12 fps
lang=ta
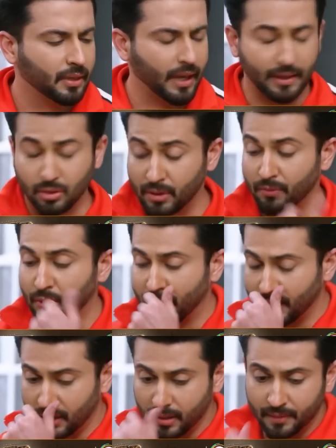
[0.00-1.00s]
ஆக்சுவலி அது
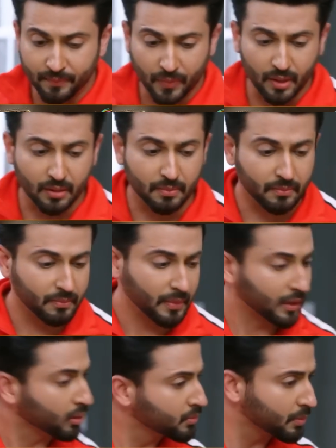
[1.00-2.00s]
என்னன்னா
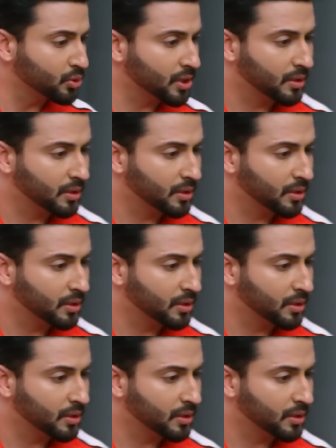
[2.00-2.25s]
நான் தான் உங்ககிட்ட